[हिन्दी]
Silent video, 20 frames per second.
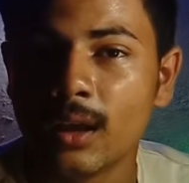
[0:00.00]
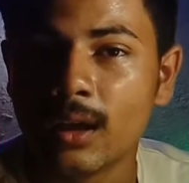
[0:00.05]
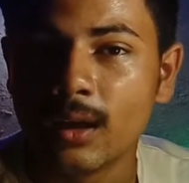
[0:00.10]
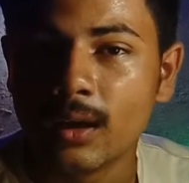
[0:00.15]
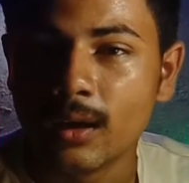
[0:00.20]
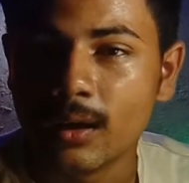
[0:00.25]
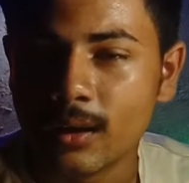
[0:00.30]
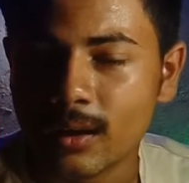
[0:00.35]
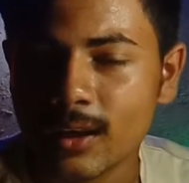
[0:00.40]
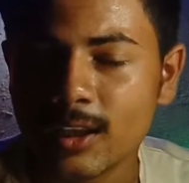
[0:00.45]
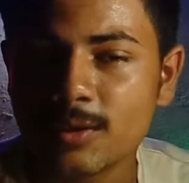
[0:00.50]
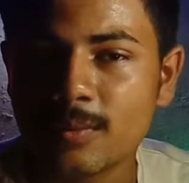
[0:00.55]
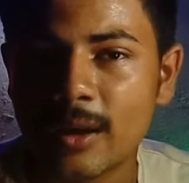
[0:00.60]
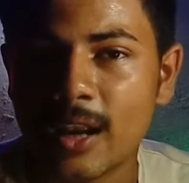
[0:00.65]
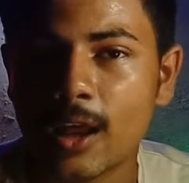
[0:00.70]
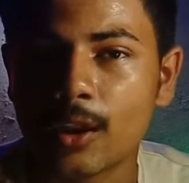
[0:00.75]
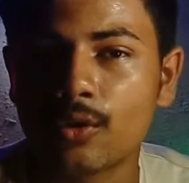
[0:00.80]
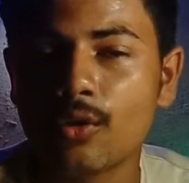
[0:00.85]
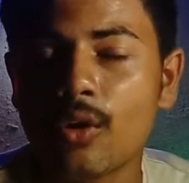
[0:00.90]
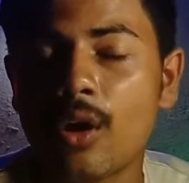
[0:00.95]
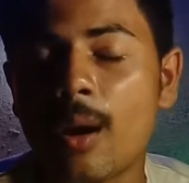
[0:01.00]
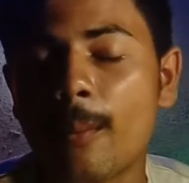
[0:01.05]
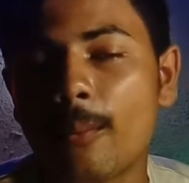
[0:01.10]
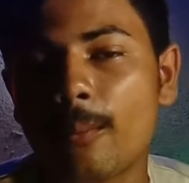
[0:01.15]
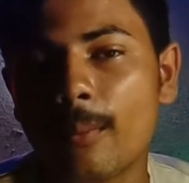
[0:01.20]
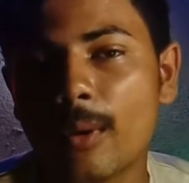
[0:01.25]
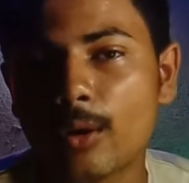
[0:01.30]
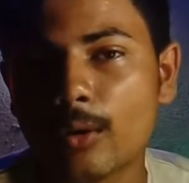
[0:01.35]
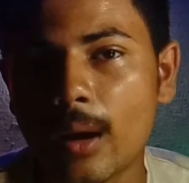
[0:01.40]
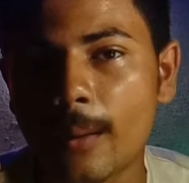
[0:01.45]
रील्स बनाते हो आप
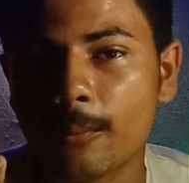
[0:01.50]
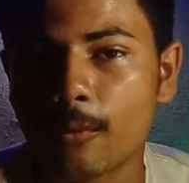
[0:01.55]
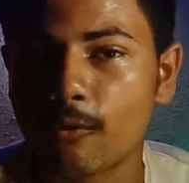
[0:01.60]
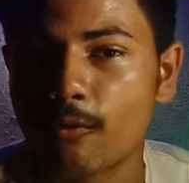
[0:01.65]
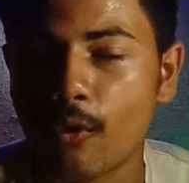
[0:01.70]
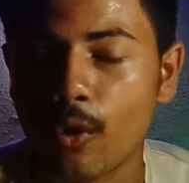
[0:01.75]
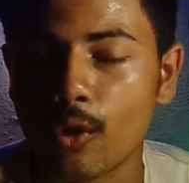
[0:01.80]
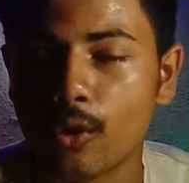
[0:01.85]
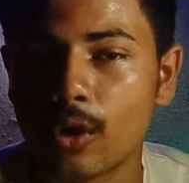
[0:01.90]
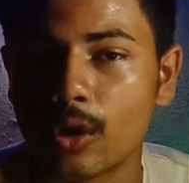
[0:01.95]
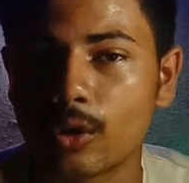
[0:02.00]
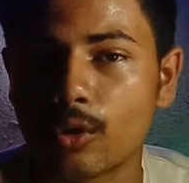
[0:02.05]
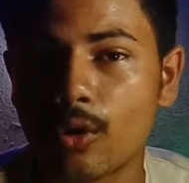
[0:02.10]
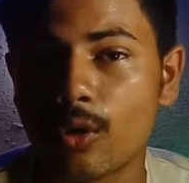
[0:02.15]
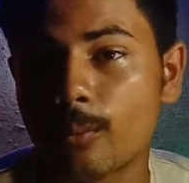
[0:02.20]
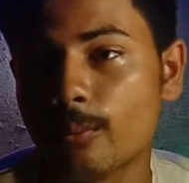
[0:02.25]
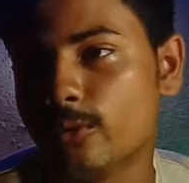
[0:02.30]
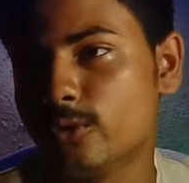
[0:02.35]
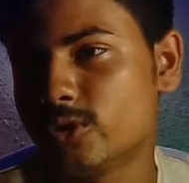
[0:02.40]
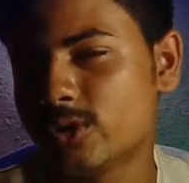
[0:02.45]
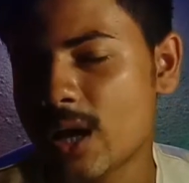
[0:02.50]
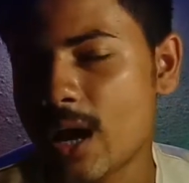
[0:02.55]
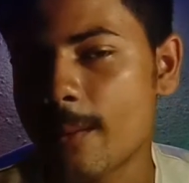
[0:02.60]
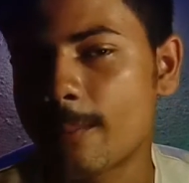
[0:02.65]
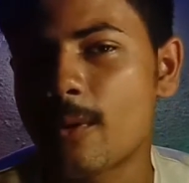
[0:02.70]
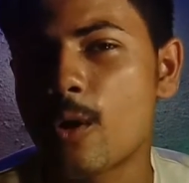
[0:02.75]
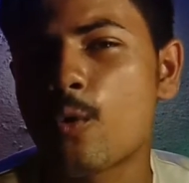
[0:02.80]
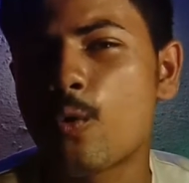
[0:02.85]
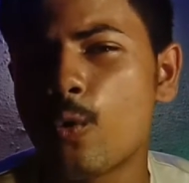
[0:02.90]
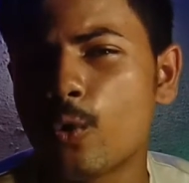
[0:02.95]
मैं आपको फॉलो करता हूँ और मुझे
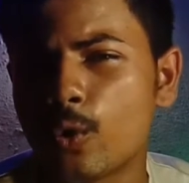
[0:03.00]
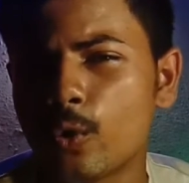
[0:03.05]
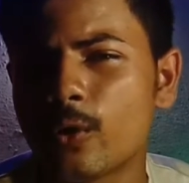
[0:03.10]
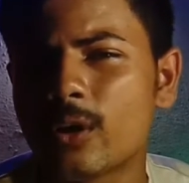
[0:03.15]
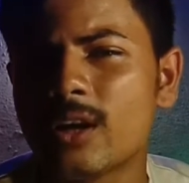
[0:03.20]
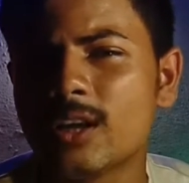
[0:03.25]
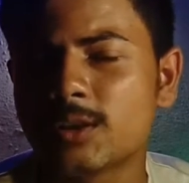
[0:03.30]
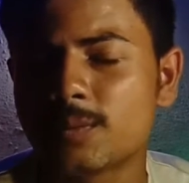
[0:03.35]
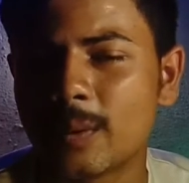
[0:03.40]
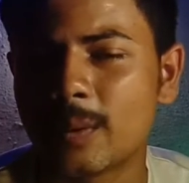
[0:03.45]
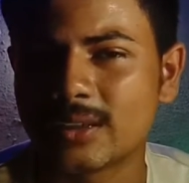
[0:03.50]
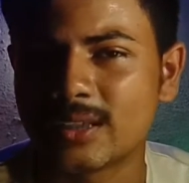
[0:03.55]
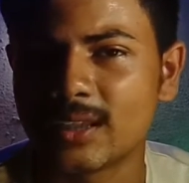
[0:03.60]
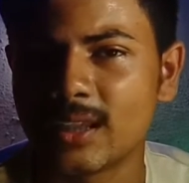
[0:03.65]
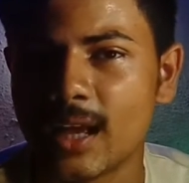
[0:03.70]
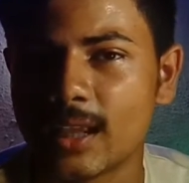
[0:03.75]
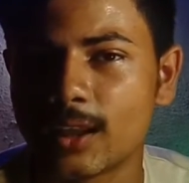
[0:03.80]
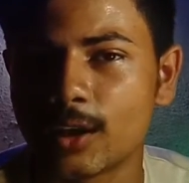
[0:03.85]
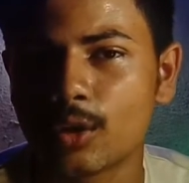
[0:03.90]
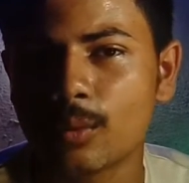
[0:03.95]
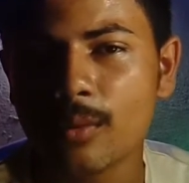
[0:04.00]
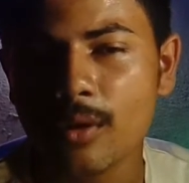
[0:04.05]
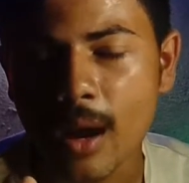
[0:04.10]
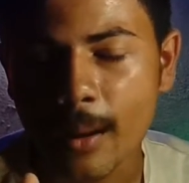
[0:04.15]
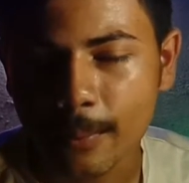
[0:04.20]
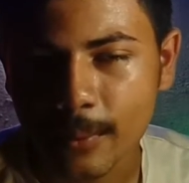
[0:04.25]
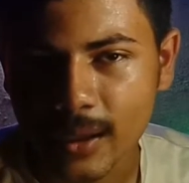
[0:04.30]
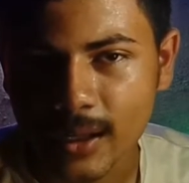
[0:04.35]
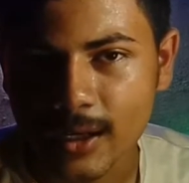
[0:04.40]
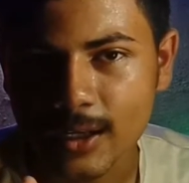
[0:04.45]
आपका कोई कोई रील्स पसंद आता है तो मैं
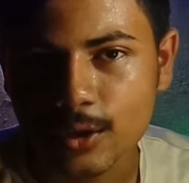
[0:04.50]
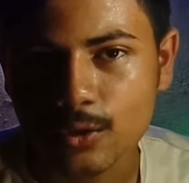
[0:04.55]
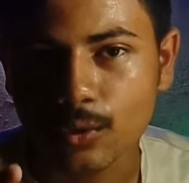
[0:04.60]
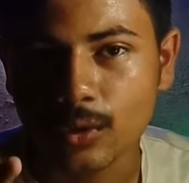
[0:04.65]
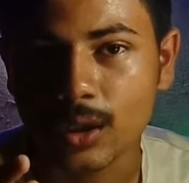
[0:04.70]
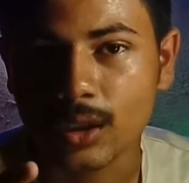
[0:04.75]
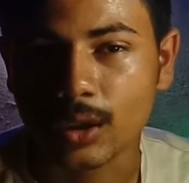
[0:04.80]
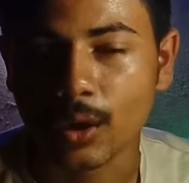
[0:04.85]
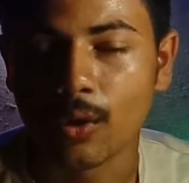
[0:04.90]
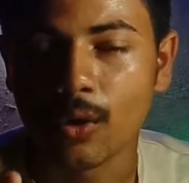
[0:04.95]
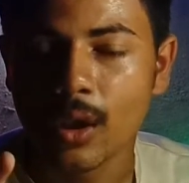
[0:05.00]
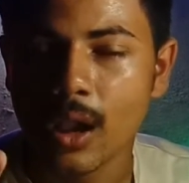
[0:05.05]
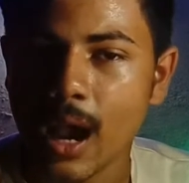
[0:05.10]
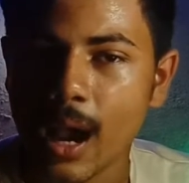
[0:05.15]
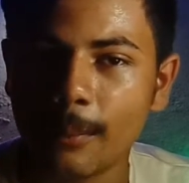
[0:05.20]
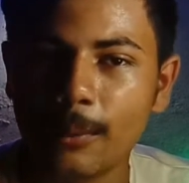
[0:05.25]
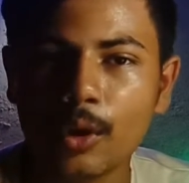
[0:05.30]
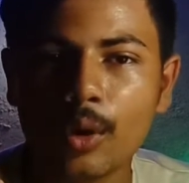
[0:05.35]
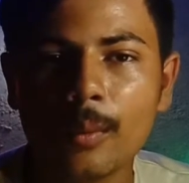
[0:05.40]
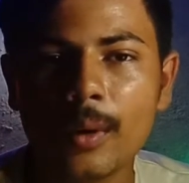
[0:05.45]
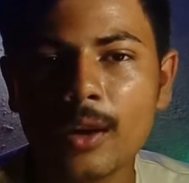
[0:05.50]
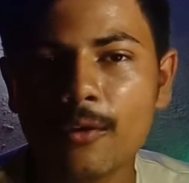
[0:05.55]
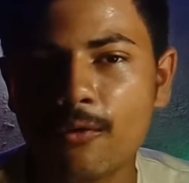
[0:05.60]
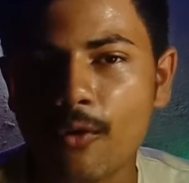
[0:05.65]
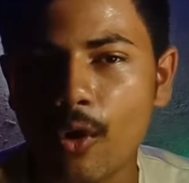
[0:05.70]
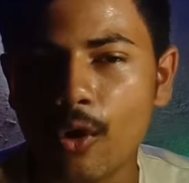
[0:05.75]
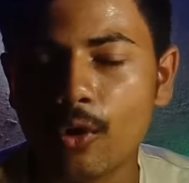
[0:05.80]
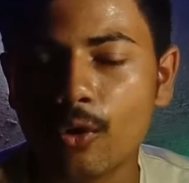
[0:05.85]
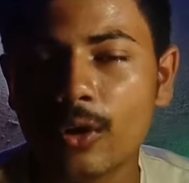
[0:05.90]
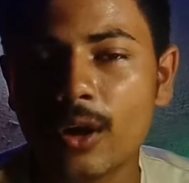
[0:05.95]
आपके रील्स को देखता हूँ अब देखो मैंने
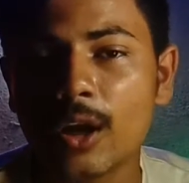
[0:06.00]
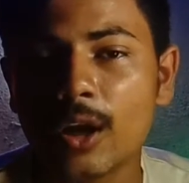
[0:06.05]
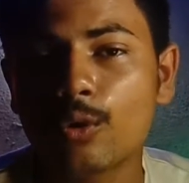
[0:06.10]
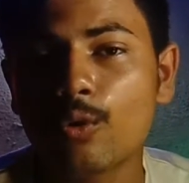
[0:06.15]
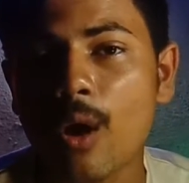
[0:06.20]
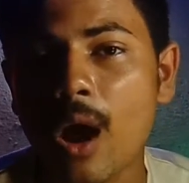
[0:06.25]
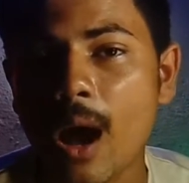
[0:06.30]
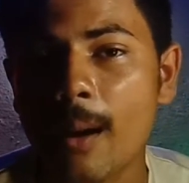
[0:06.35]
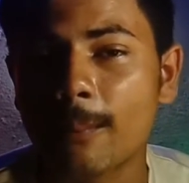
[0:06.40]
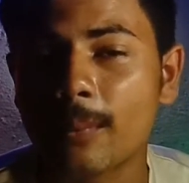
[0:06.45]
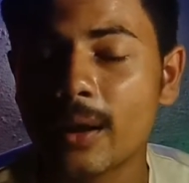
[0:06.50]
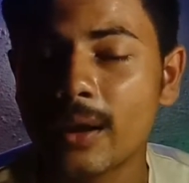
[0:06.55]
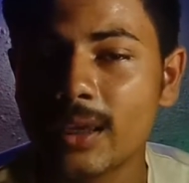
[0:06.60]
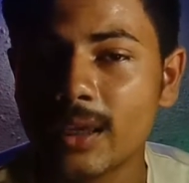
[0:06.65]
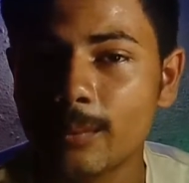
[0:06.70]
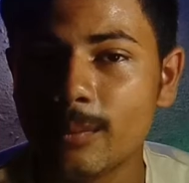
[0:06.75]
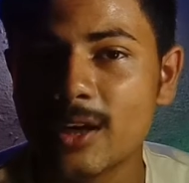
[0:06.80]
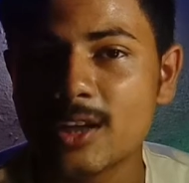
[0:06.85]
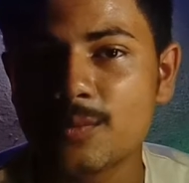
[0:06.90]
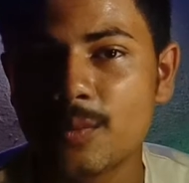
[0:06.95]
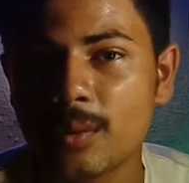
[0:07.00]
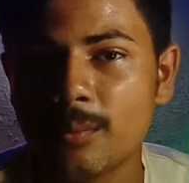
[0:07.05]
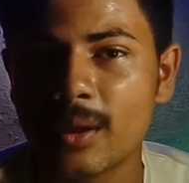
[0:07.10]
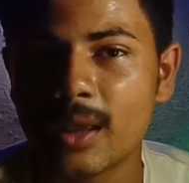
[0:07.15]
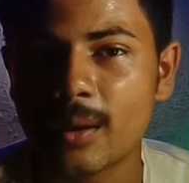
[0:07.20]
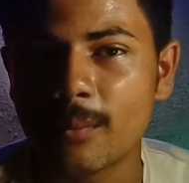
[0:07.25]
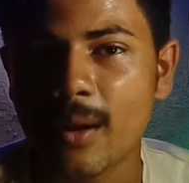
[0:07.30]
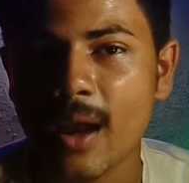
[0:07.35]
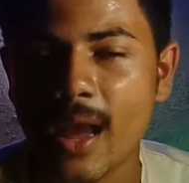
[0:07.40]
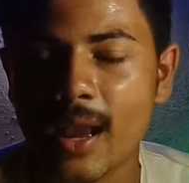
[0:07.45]
फॉलो किया तो आपका इमेज भी
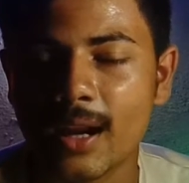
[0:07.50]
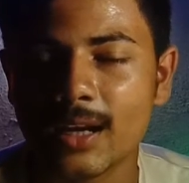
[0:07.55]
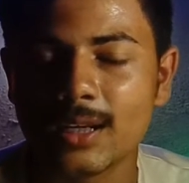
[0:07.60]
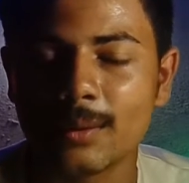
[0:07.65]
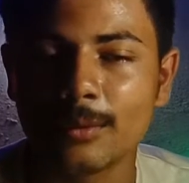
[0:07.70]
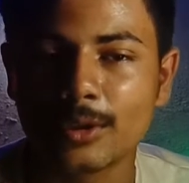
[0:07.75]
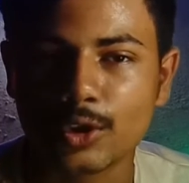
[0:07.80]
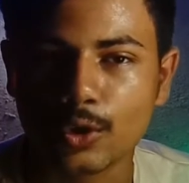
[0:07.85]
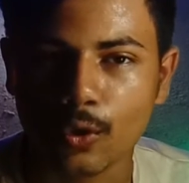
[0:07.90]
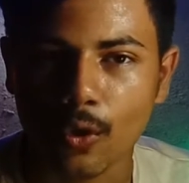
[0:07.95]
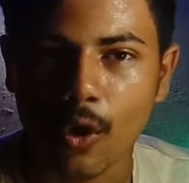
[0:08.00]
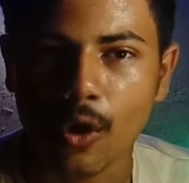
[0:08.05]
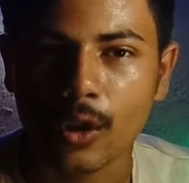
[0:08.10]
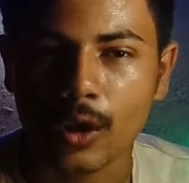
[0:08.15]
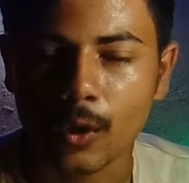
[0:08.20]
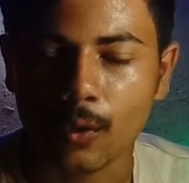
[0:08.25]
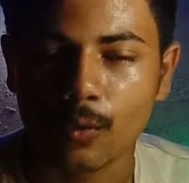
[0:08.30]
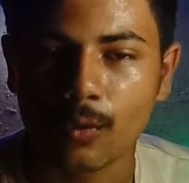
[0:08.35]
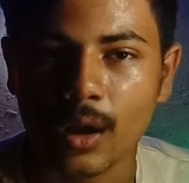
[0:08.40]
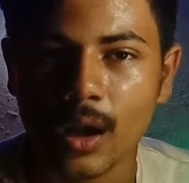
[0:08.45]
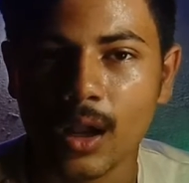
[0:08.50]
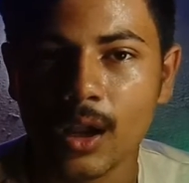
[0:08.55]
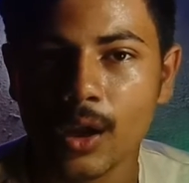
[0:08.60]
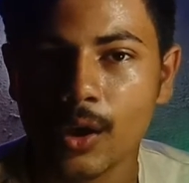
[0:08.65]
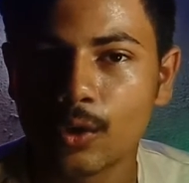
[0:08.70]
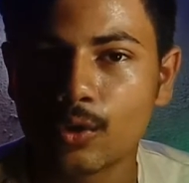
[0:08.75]
मेरे में आएगा जब मैं स्क्रॉल करूँगा